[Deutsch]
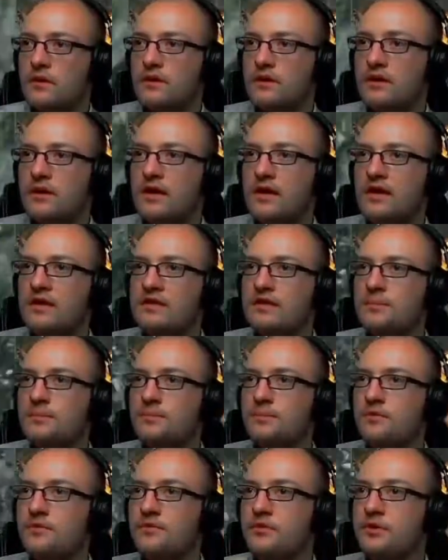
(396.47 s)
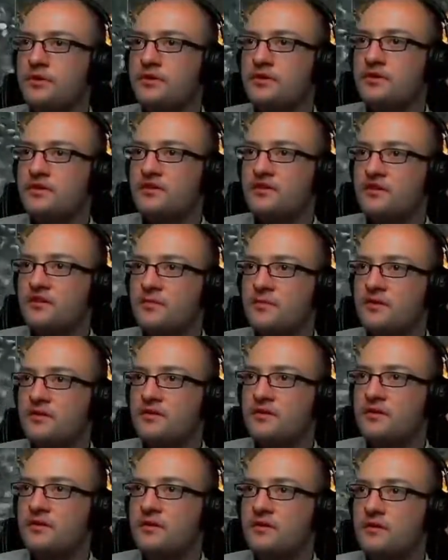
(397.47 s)
Ah, ich habe befürchtet, dass das
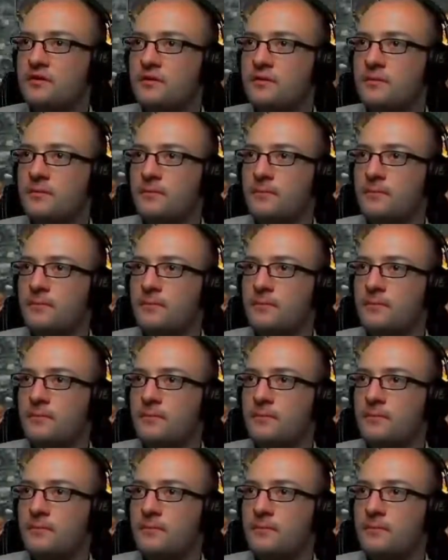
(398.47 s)
passiert.